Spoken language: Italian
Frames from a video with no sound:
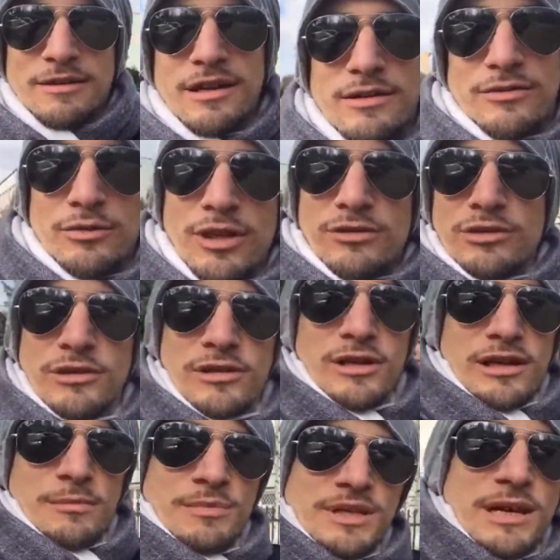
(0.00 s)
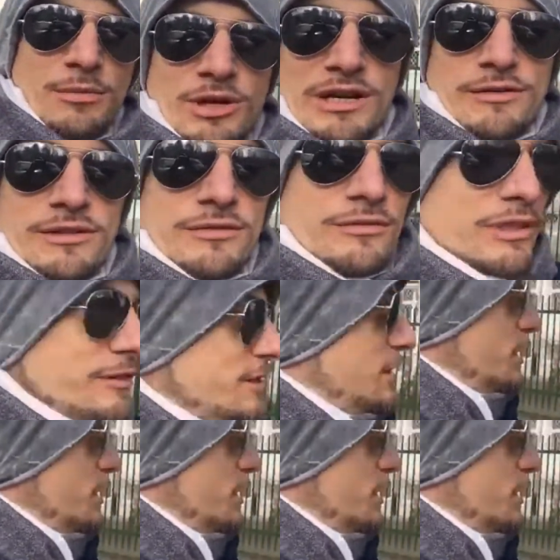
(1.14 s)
allora. Ammiriamo una volta. Volevi